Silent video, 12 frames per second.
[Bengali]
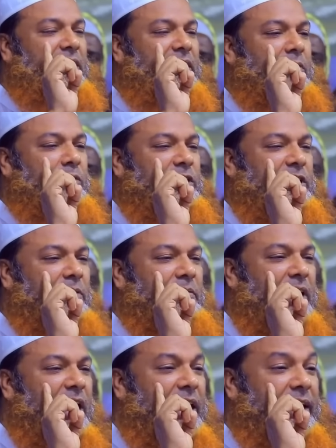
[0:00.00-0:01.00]
বান্দা মুসলিম
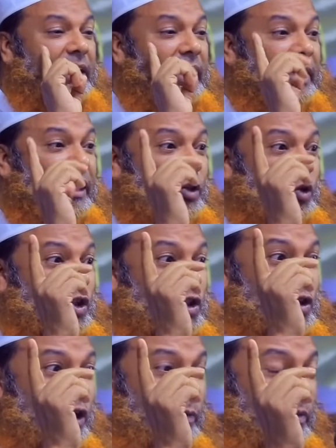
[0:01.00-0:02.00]
গার্ডিয়ানের দুই
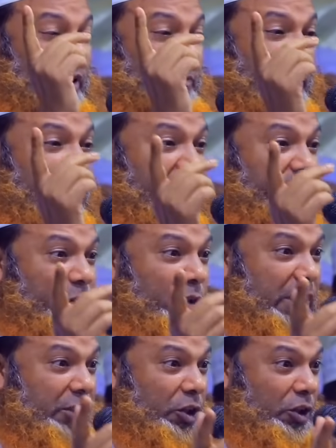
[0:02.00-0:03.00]
চোখ বেয়ে পানির
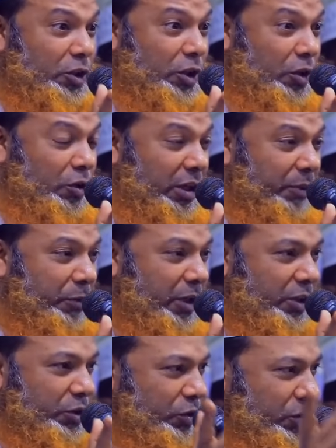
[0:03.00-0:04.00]
ফোঁটা ঝরঝর করে
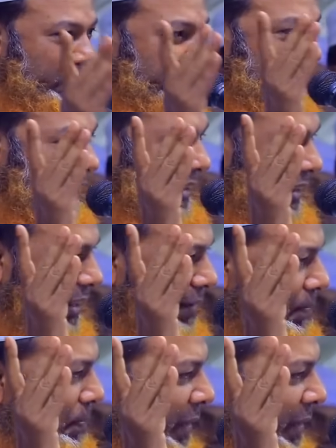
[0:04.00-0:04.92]
পড়া শুরু হয়ে গেছে